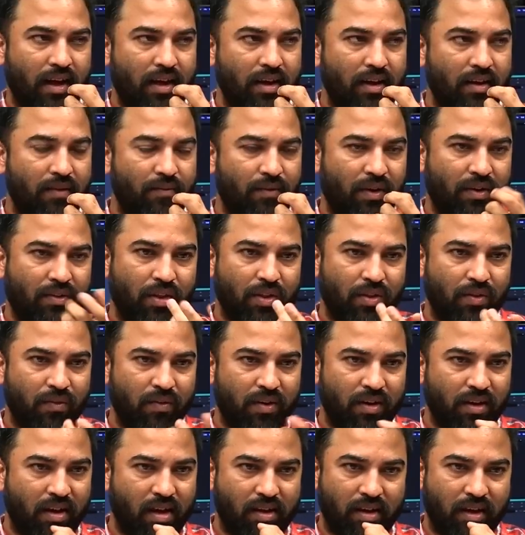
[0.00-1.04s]
ఆయన
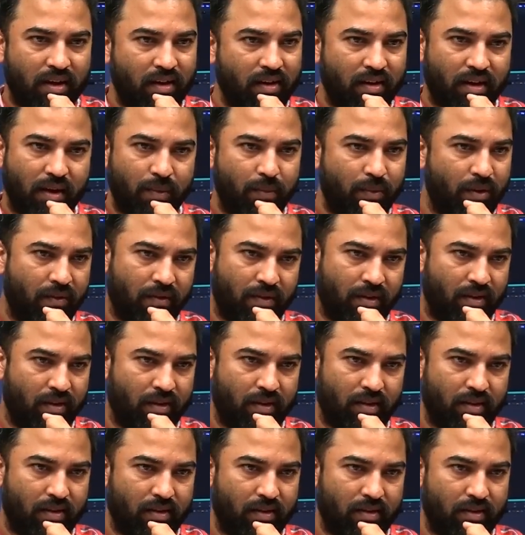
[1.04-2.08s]
వ్యక్తిత్వానికి కనెక్ట్
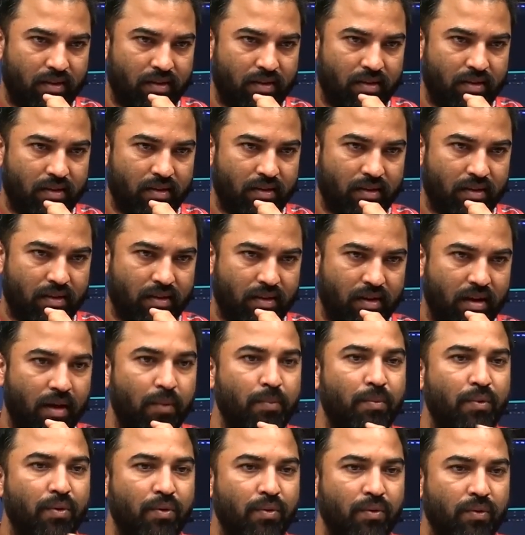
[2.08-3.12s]
అయిపోయామండి
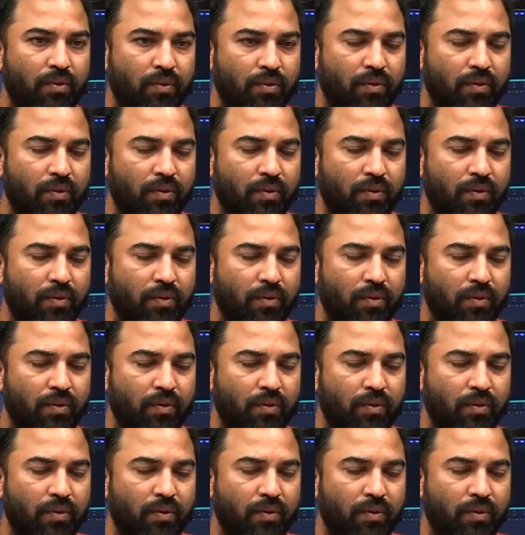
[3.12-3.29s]
అప్పుడు